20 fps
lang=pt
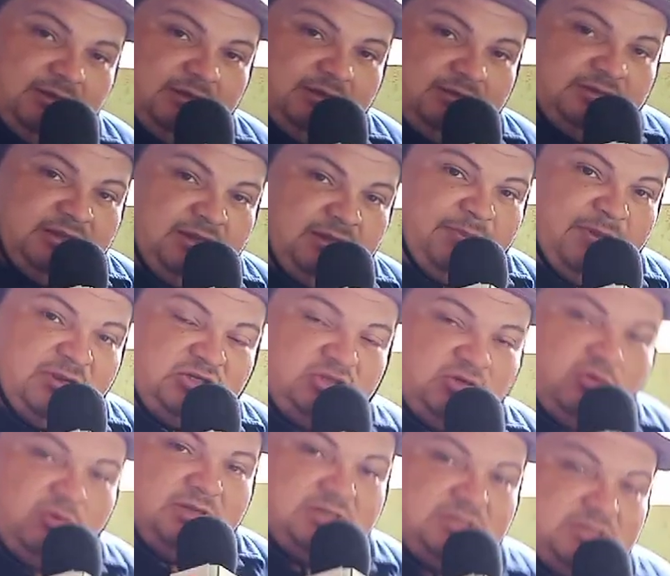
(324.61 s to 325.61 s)
de
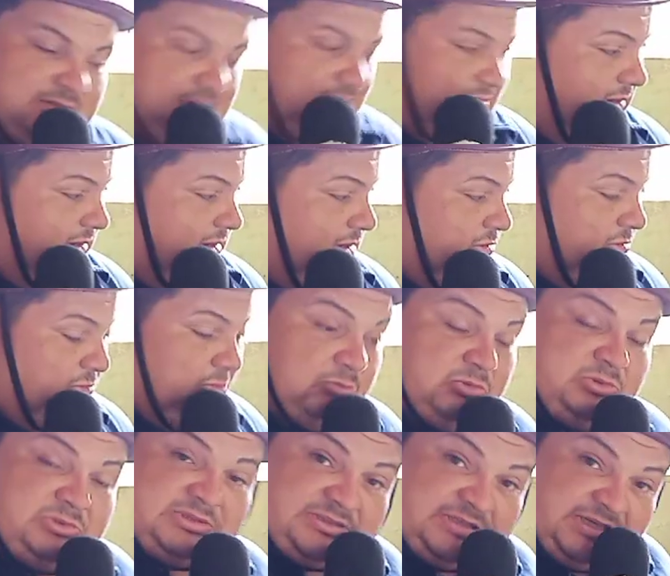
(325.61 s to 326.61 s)
pessoas
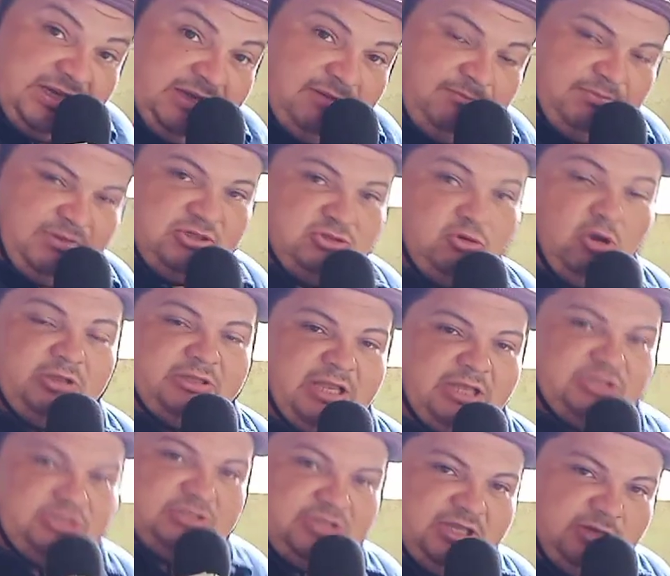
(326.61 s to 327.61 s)
simples,
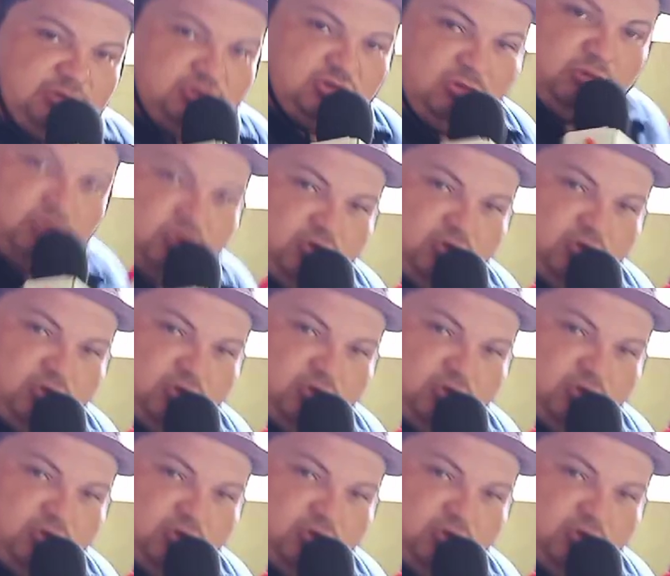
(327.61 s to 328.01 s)
nordestinos como